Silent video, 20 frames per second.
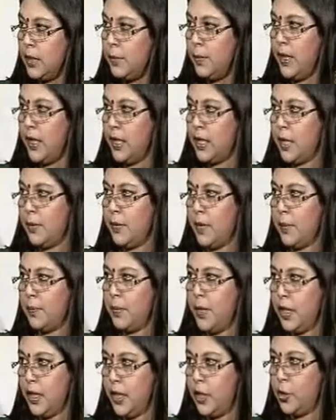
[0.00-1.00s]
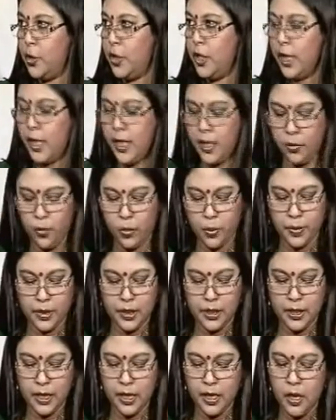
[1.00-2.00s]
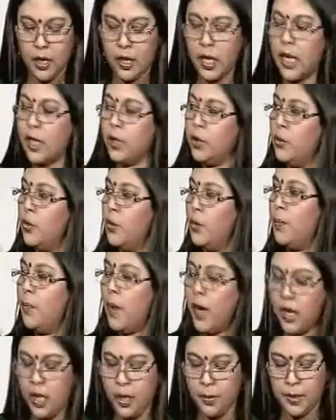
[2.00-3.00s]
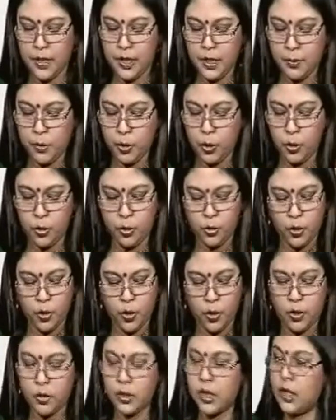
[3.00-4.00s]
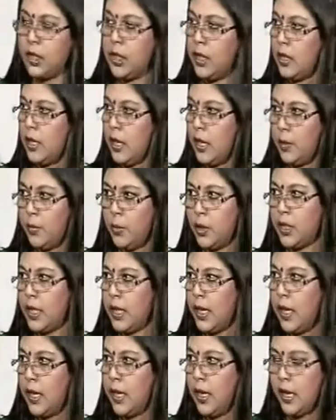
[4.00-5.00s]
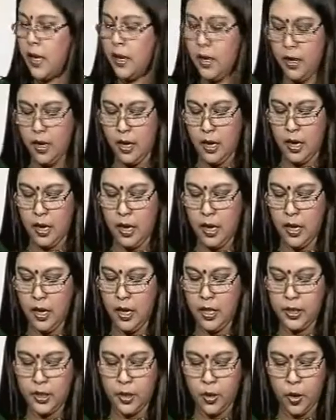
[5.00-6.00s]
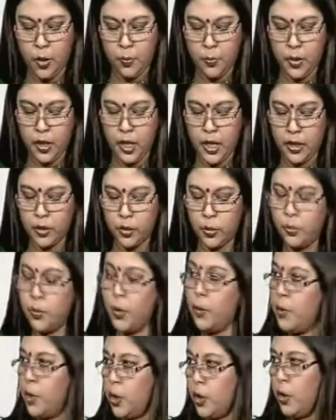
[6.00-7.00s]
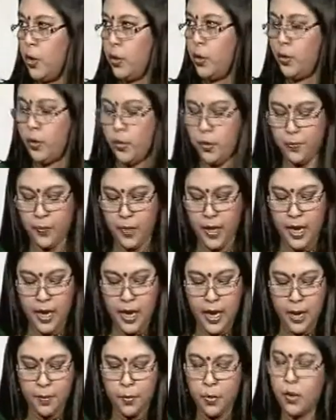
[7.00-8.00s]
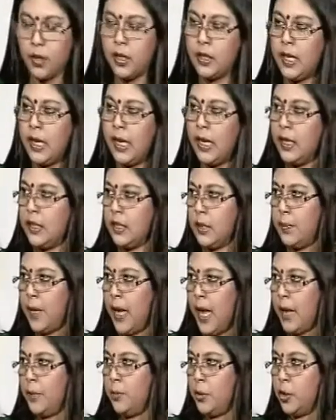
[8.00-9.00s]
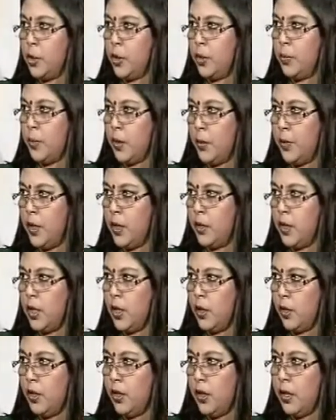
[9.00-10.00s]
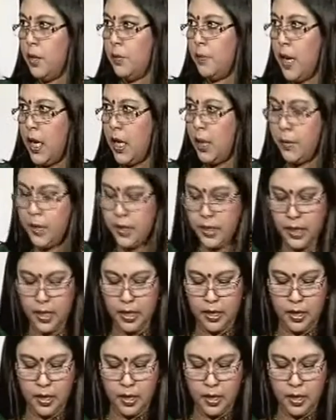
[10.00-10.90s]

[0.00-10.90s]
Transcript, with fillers: আইনজীবী হিসাবে আপনি নিশ্চয়ই স্বীকার করবেন যে কার্যকর পার্লামেন্ট এবং সুস্থ গণতান্ত্রিক ধারা বজায় রাখা একটি অপরিহার্য পূর্ব শর্ত এবং দেখা গেছে প্রায় এক বছর পর বিরোধী দল পার্লামেন্টে